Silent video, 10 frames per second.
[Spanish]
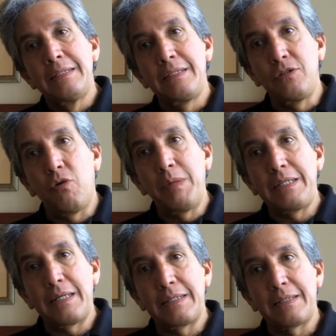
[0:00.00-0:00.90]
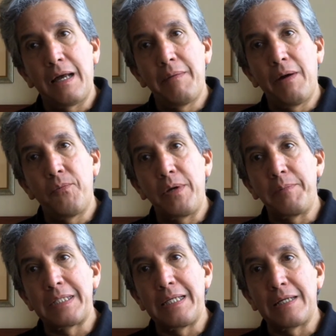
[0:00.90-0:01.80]
si no me interesaba una
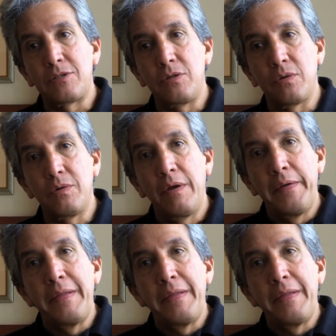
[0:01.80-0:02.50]
investigación